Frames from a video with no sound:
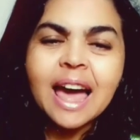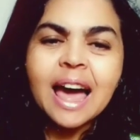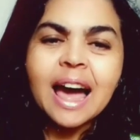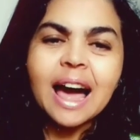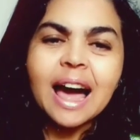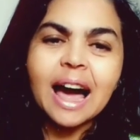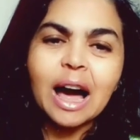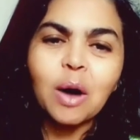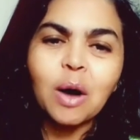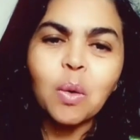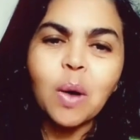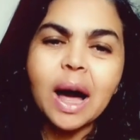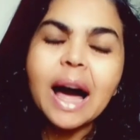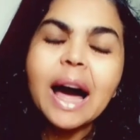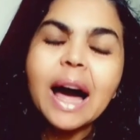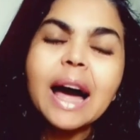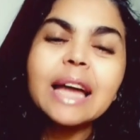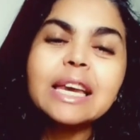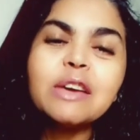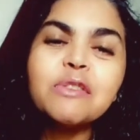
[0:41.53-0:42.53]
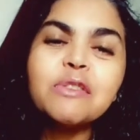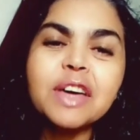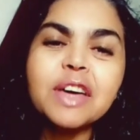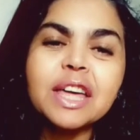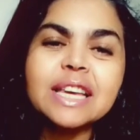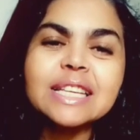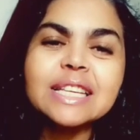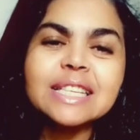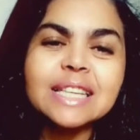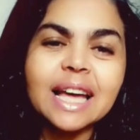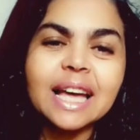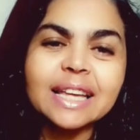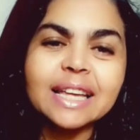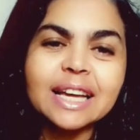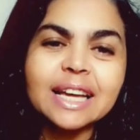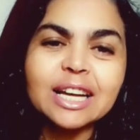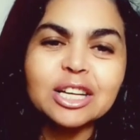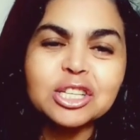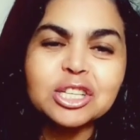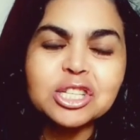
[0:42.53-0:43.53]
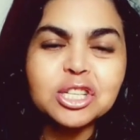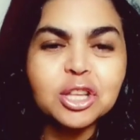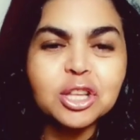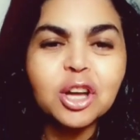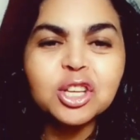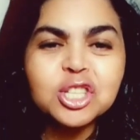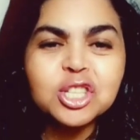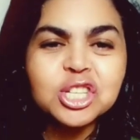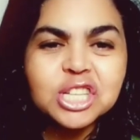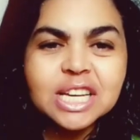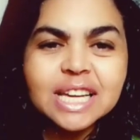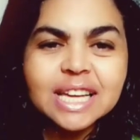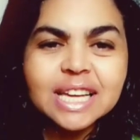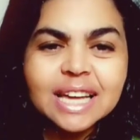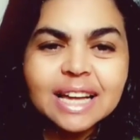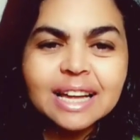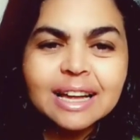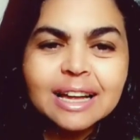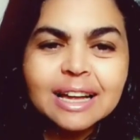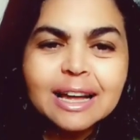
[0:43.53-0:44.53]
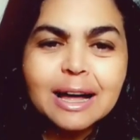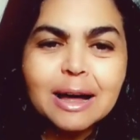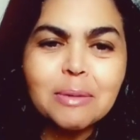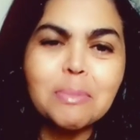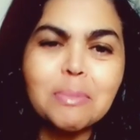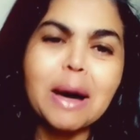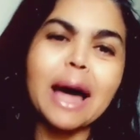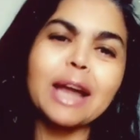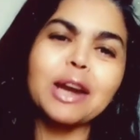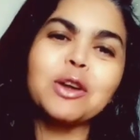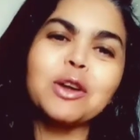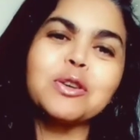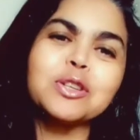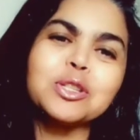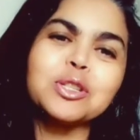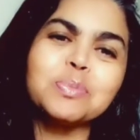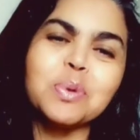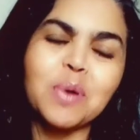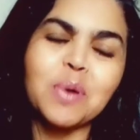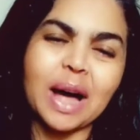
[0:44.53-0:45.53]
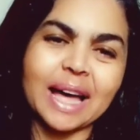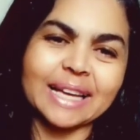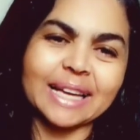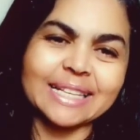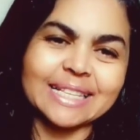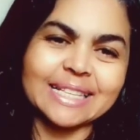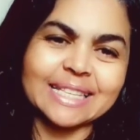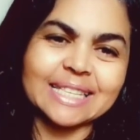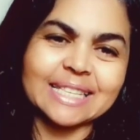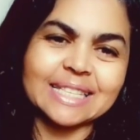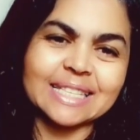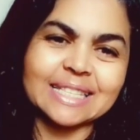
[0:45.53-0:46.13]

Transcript: ao aniversariante do dia, Marcos Boas.